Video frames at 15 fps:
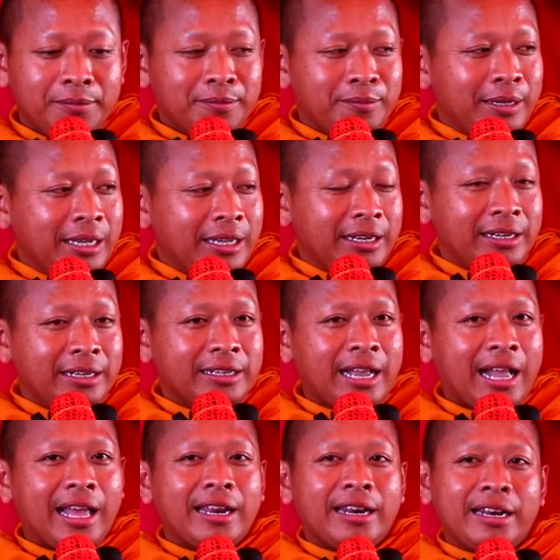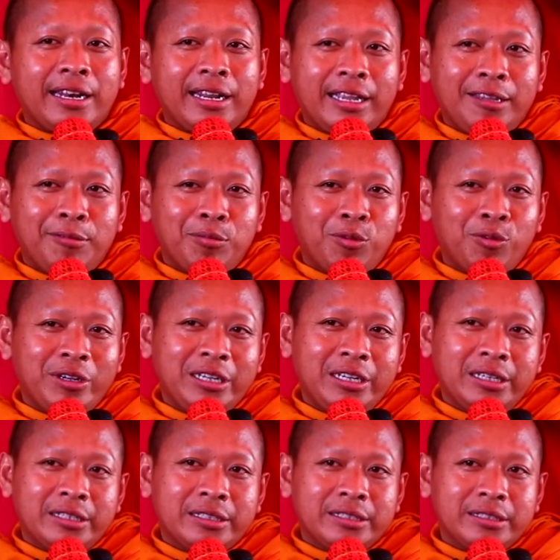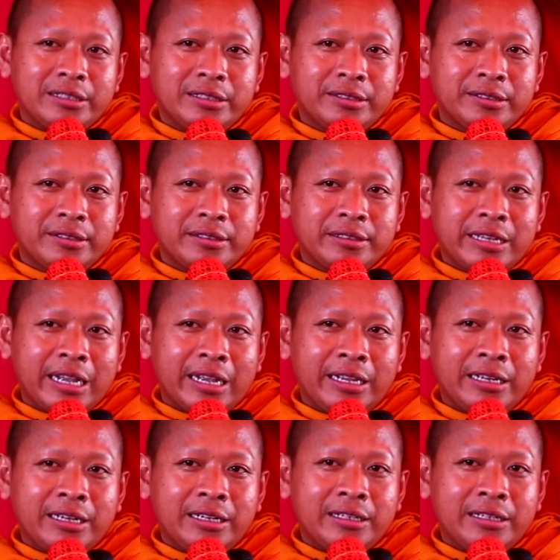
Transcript: miền cả lần này muối đại